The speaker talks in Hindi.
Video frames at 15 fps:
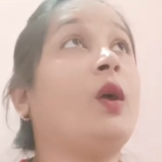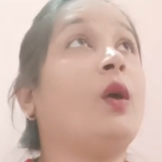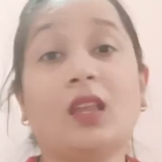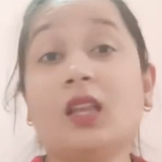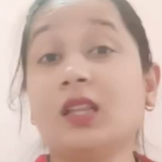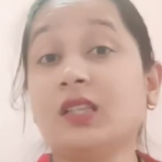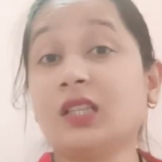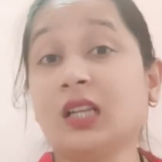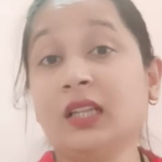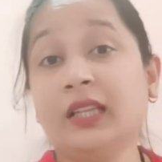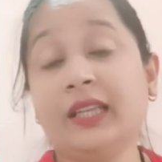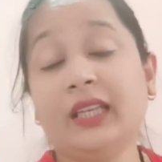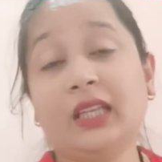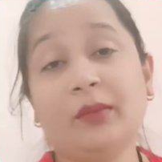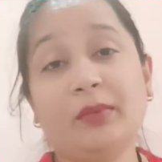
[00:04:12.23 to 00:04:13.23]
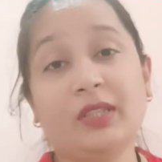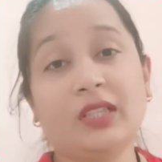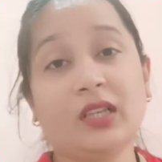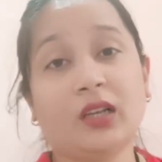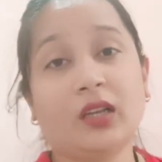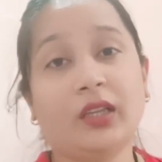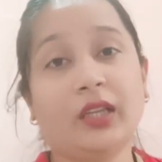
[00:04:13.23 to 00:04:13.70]
और चलने की भी
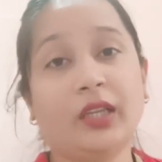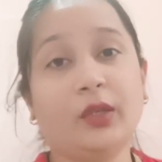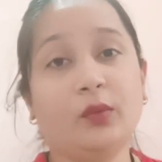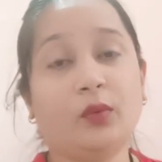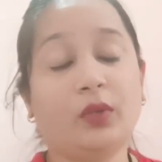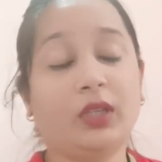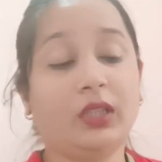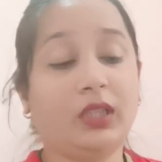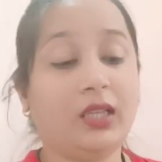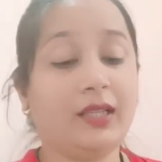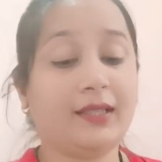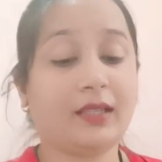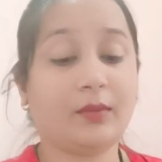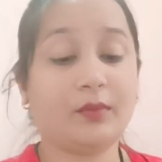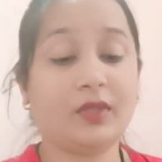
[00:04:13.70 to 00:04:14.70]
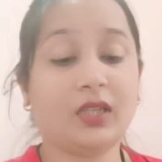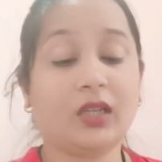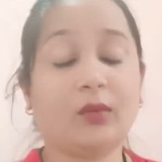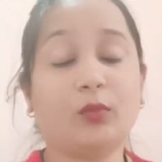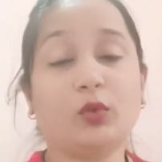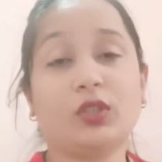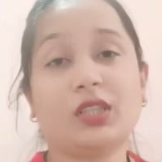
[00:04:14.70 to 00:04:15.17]
जगह नहीं हो रही थी सब
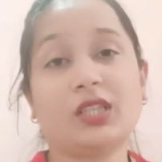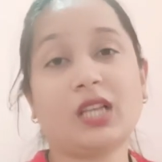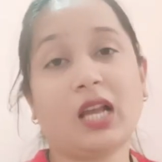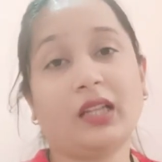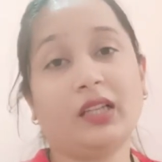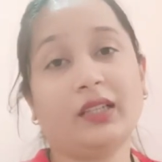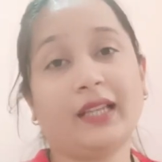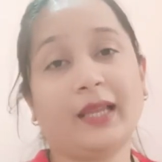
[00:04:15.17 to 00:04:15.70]
जगह मुझे ज़्यादा